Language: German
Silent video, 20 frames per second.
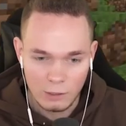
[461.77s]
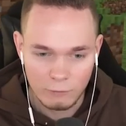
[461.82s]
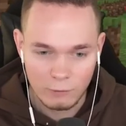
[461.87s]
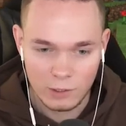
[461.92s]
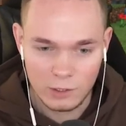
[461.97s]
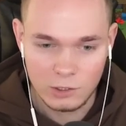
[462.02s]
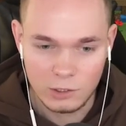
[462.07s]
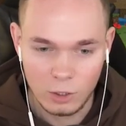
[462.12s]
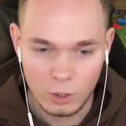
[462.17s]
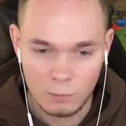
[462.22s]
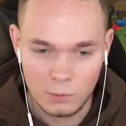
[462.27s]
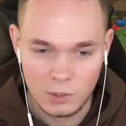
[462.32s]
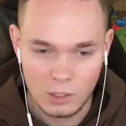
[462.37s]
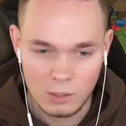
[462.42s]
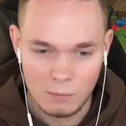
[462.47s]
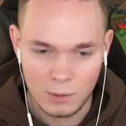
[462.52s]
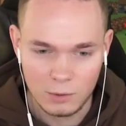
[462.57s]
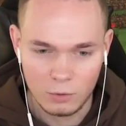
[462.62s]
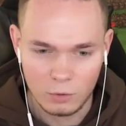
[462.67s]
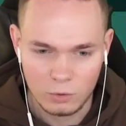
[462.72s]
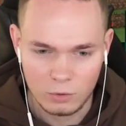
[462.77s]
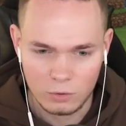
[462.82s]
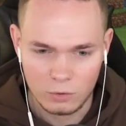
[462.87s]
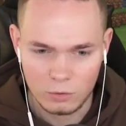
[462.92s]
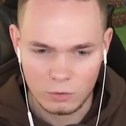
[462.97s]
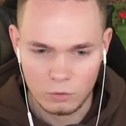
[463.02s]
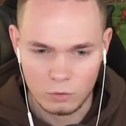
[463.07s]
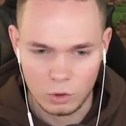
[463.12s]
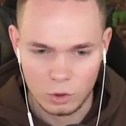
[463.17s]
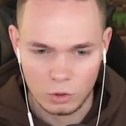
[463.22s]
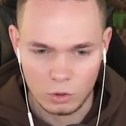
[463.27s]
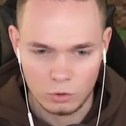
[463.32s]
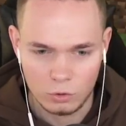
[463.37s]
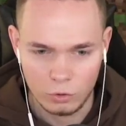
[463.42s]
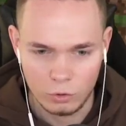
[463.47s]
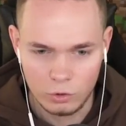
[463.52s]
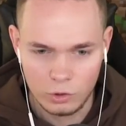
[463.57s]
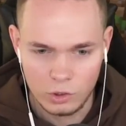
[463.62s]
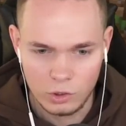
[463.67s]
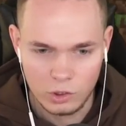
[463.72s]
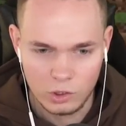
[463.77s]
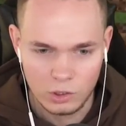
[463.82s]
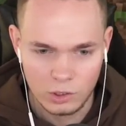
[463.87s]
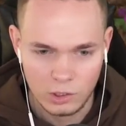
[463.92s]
werde ich, glaube ich, immer noch... Nee, doch nicht?